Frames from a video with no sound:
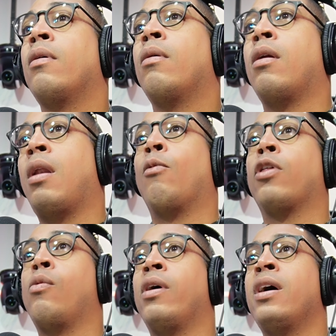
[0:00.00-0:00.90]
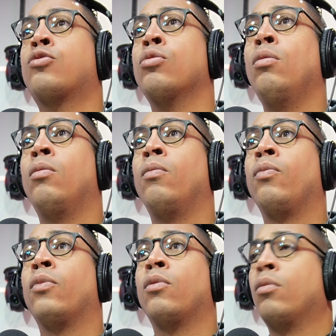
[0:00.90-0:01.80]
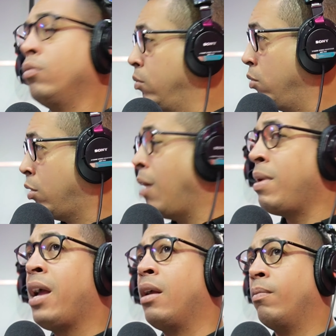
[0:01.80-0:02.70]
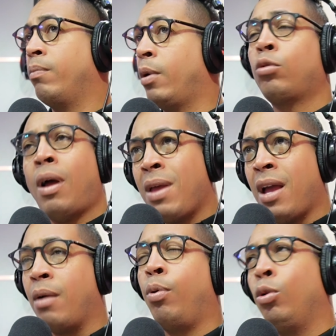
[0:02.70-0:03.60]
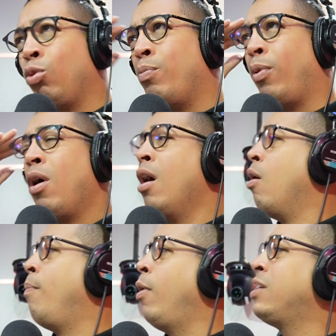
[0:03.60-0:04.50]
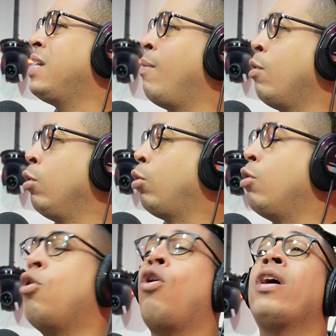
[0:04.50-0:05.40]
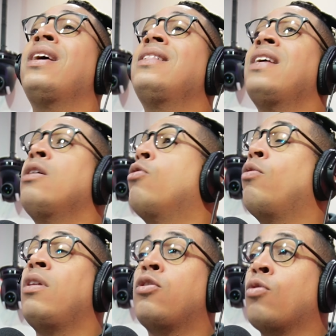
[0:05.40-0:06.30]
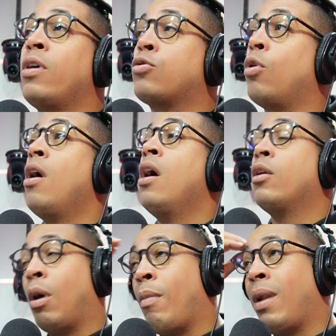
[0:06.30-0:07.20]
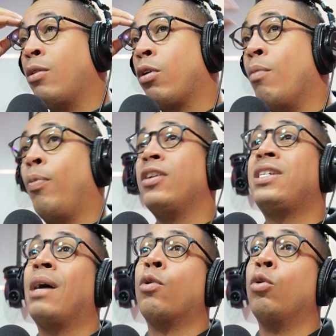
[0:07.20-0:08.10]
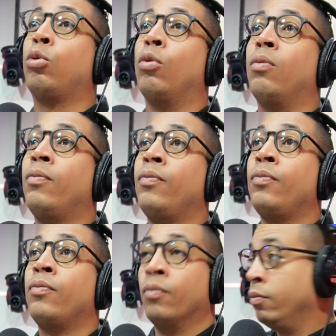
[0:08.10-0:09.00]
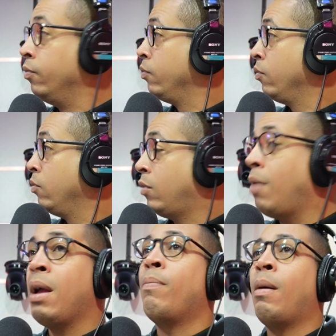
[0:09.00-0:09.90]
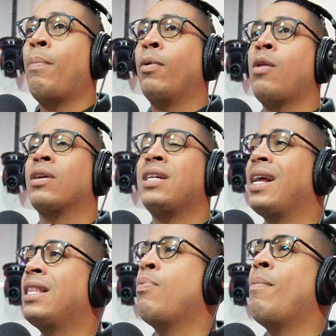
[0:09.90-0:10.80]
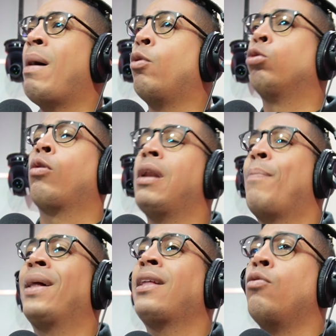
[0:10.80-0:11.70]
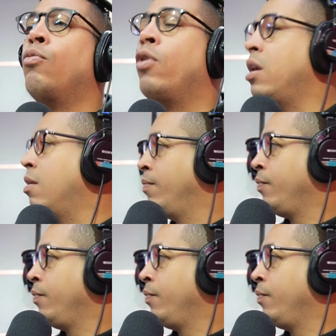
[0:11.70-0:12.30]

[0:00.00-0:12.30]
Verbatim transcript: Ah. La modelo es eso. Mm. Está bien, pero está bien. Ponte un, po un policía bruto. No es indigno, no he dicho eso. Ah. Estamos hablando de que un policía bruto. Mm. Está bien, vamos a ponerlo así, que el tipo es más bruto que las patas de un buey.